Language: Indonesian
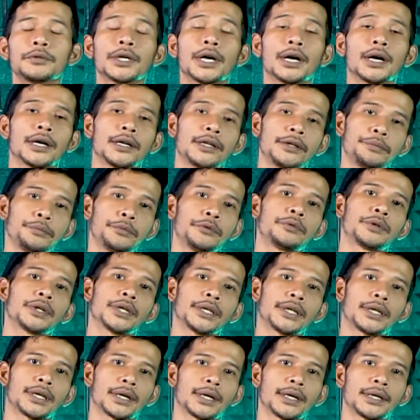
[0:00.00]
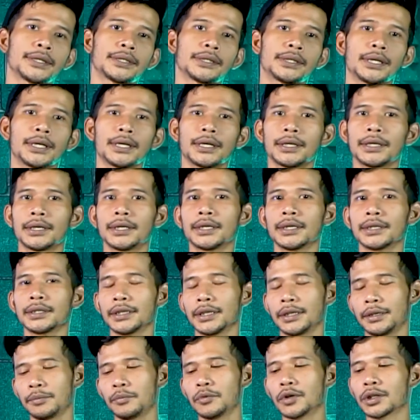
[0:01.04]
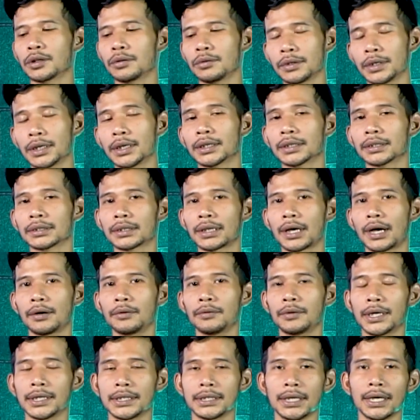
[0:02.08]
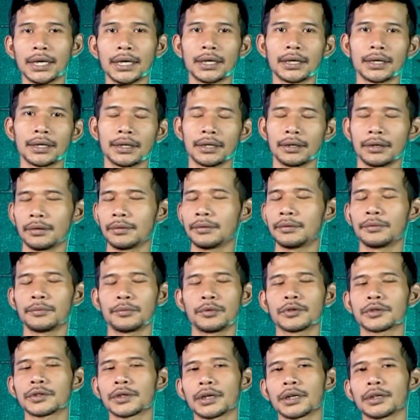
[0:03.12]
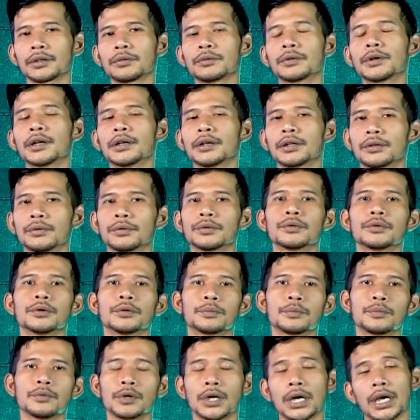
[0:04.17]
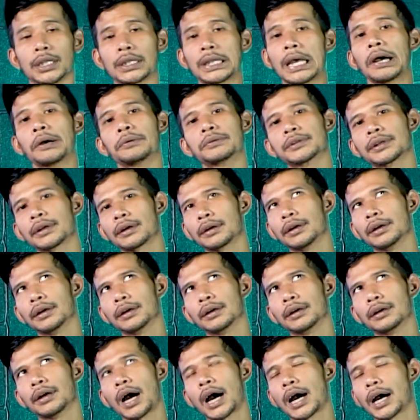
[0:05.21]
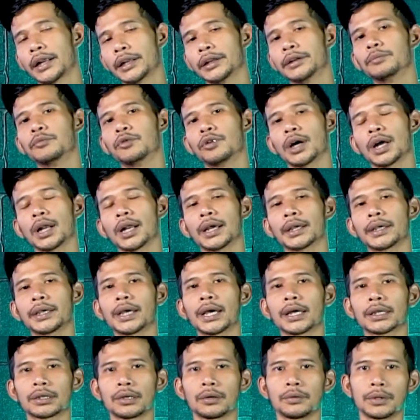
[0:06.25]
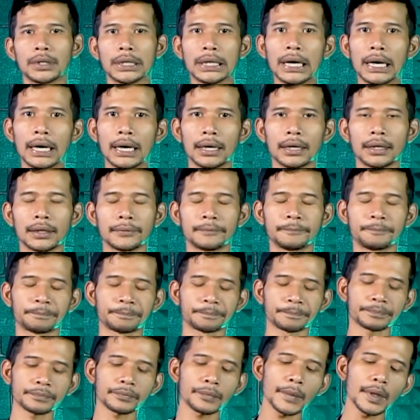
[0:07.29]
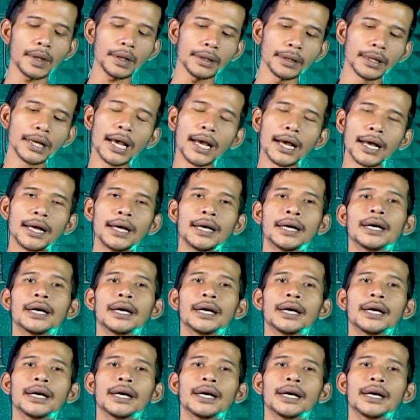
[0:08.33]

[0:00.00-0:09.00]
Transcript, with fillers: udah nggak dibuka ya guys ya jadi buat lu yang tahu aja eh, Gunung Pulau Sari itu udah ditutup nggak tahu eh, akan dibuka lagi atau enggak nah